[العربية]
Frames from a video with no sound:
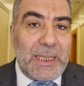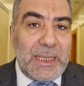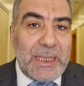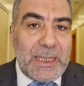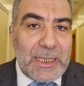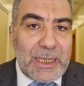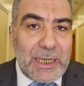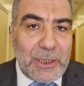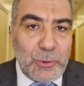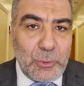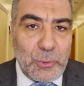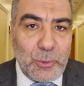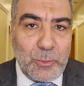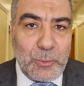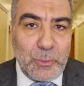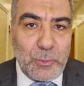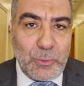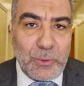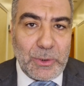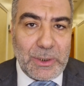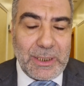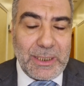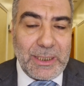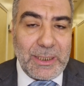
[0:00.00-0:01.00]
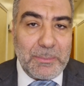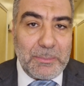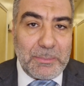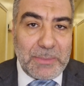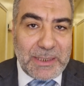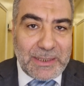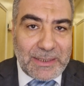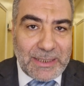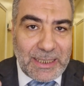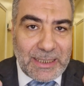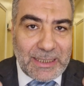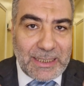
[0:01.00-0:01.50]
إلى الأمور
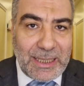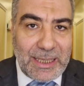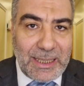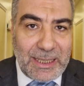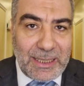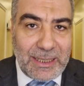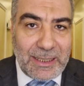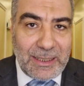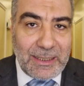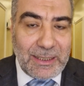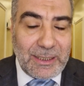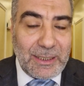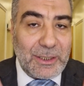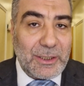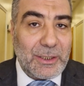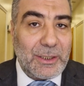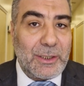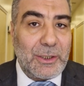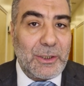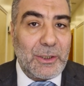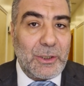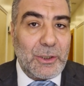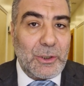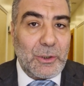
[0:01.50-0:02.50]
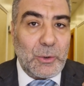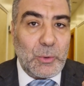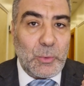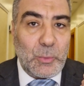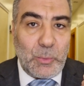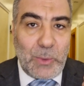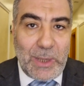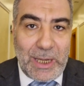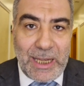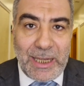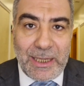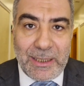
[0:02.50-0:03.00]
بذكاء
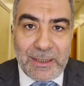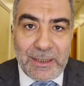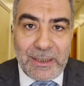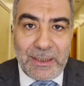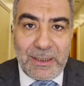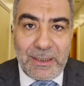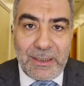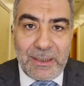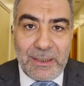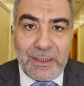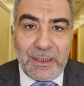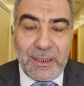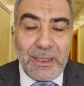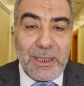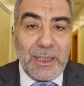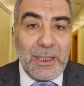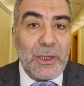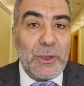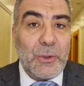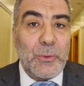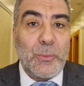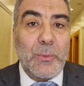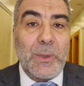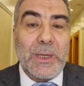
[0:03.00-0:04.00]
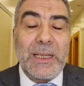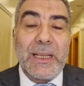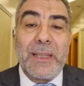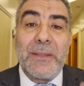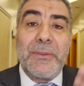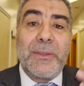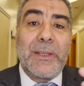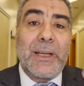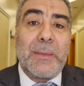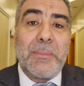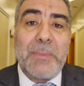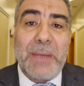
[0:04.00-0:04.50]
وعقل
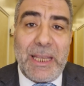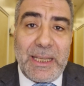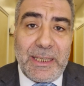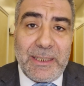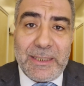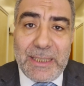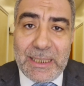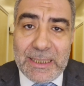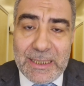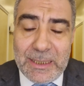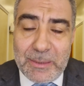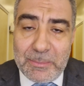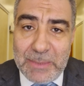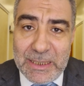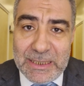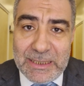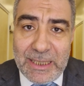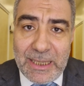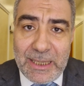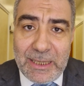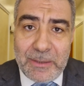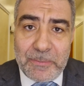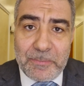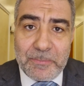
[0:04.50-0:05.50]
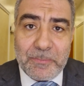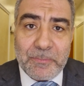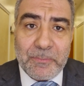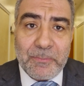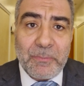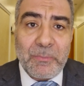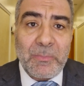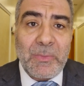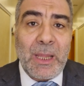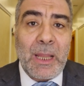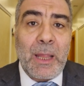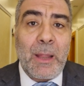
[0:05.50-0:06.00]
ونظرة بعيدة المدى
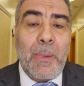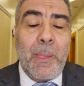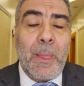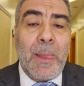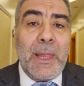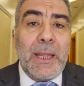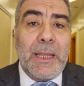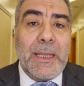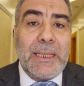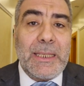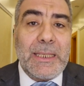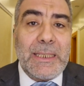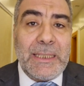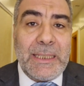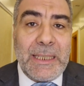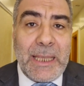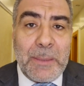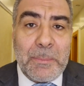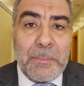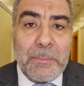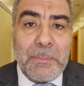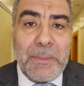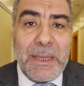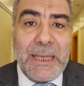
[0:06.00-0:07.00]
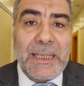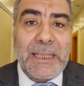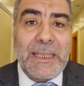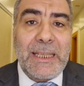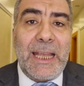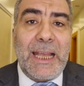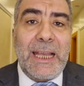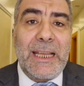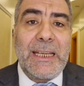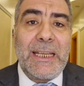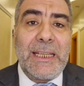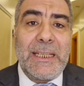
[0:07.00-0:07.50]
ينبغي
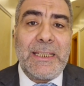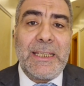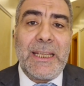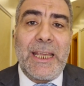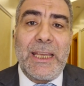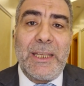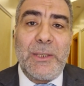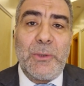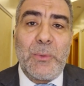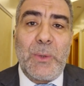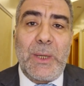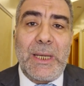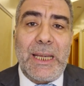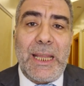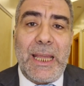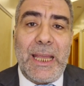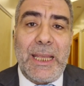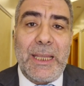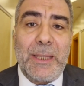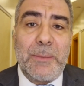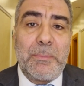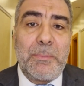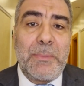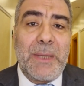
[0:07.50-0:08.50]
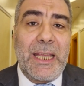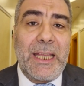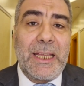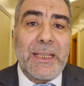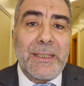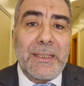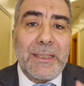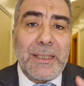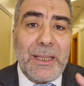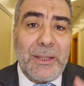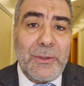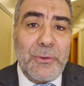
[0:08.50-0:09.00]
علينا أيها الأحبة أن
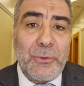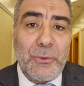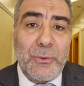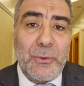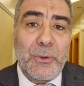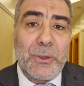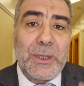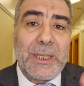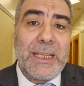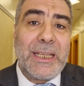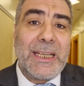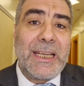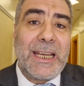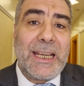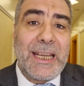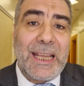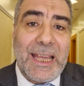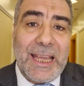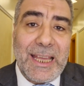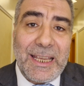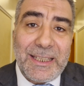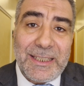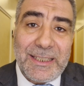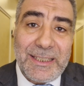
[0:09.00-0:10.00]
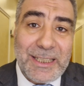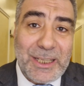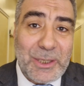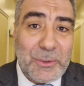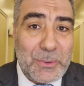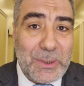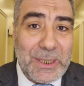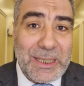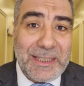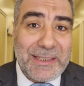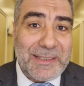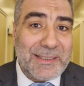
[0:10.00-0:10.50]
ننظر إلى الآخرة
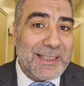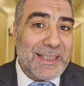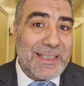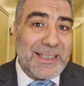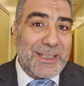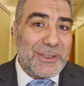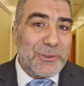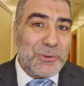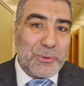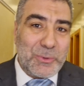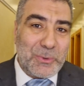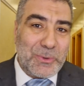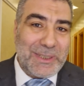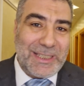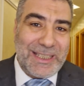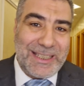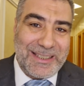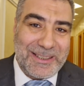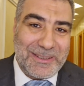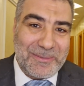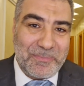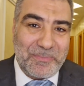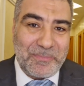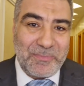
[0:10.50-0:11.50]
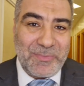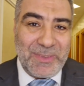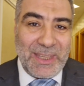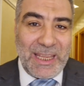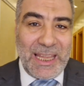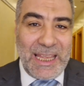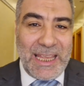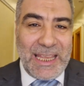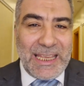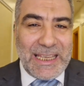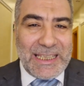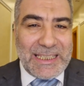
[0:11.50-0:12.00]
وليس إلى الدنيا
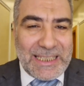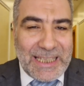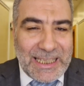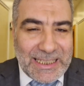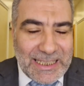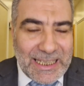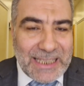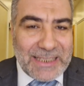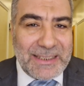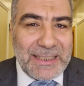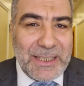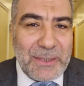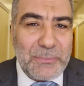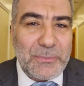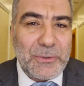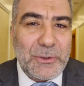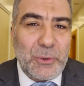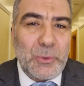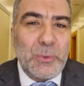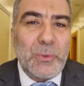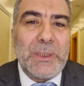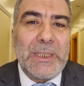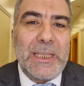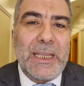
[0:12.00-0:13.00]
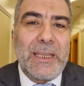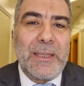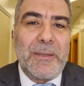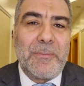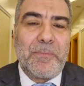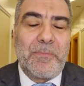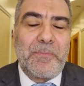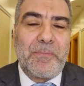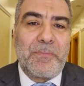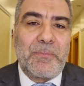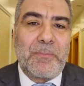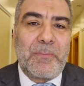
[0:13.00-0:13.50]
يعني أنت في
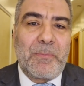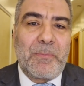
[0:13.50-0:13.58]
الدنيا